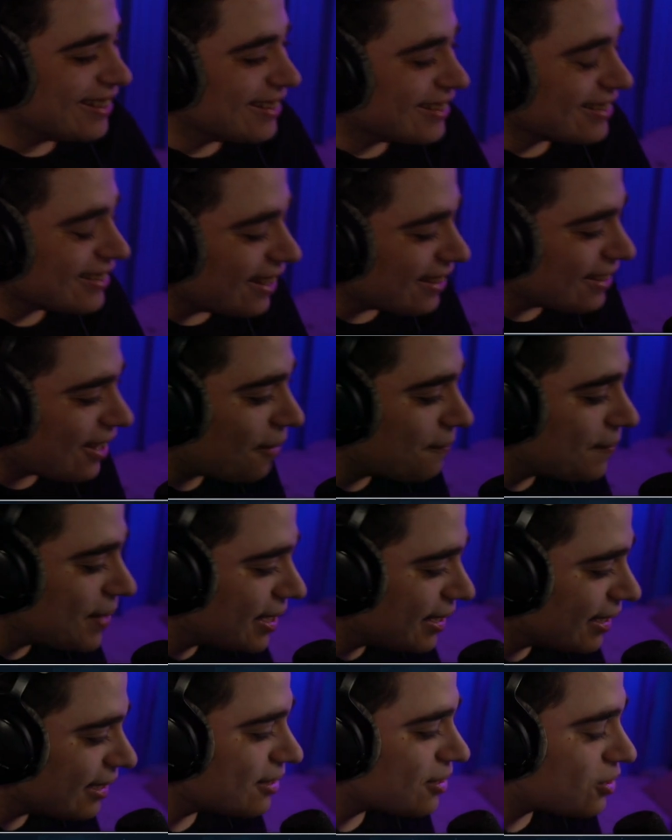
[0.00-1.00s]
non, non,
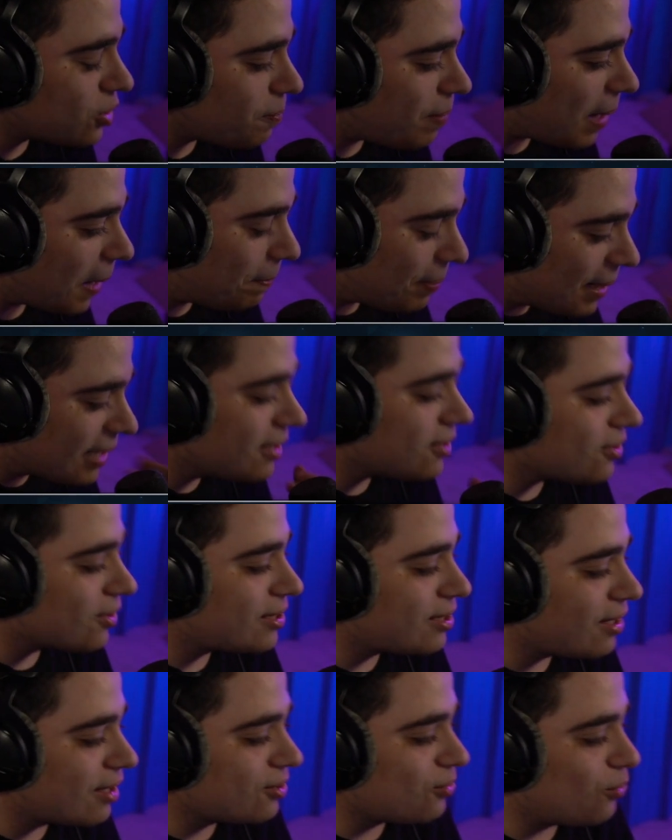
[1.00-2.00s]
mais je parle pas des
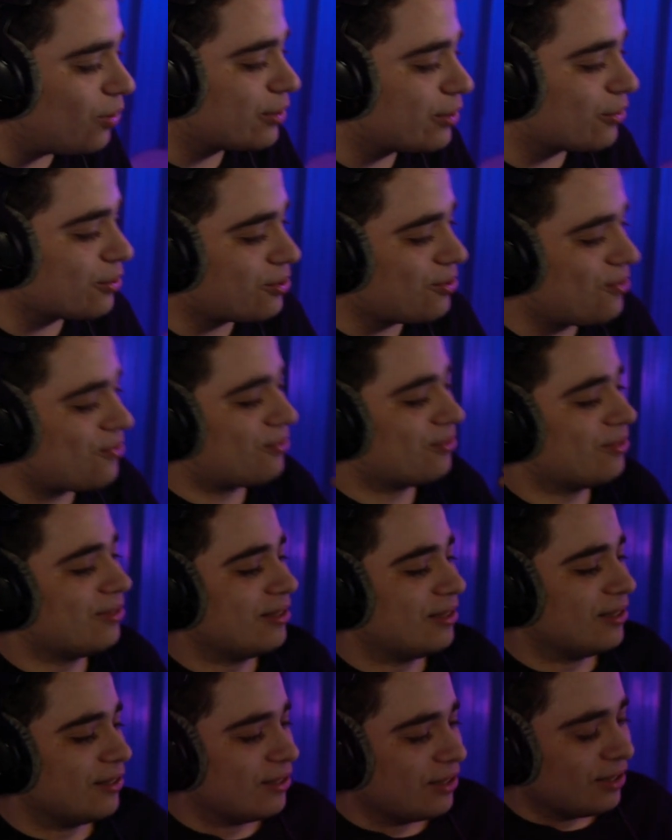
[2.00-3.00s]
anciens sons, attention.
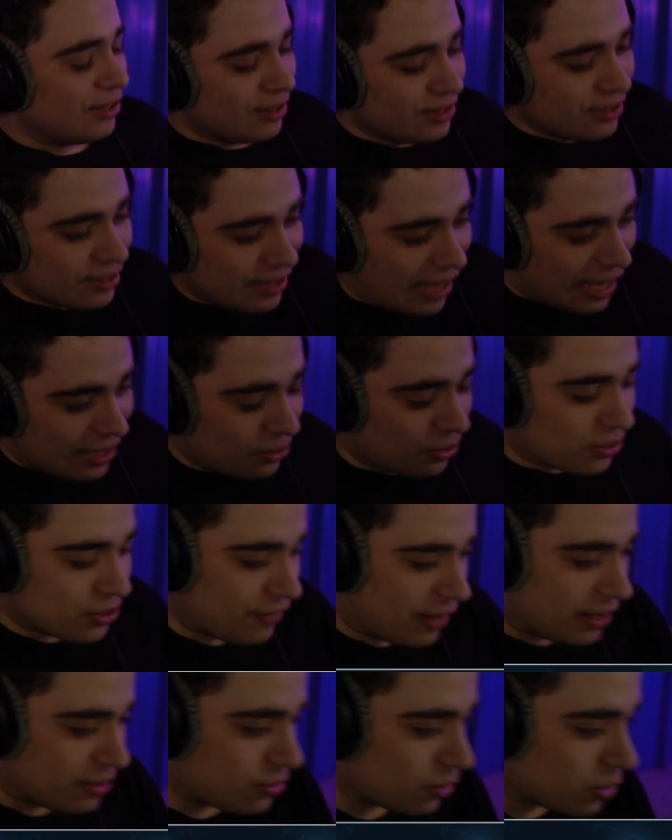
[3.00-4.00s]
Attends, je vais
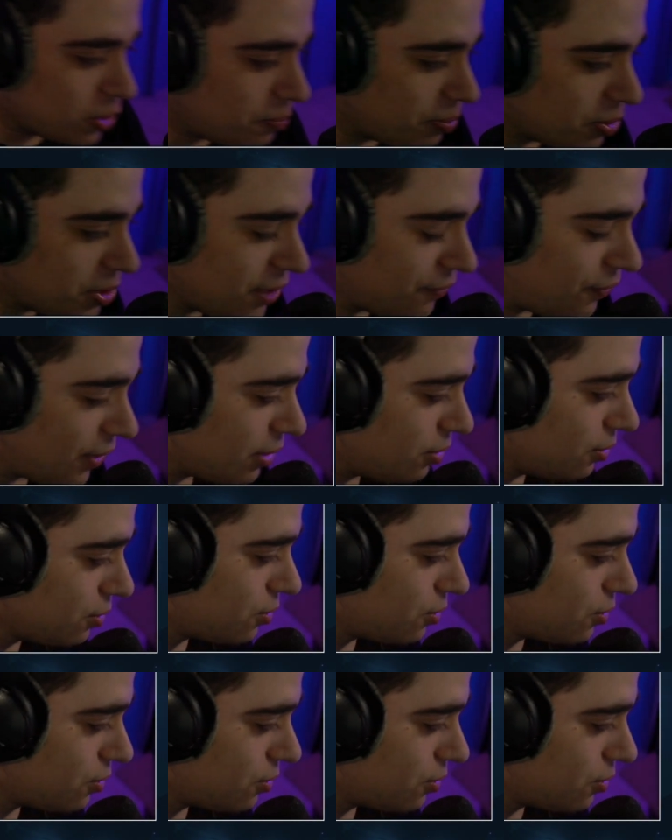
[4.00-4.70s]
aller sur le Spotify de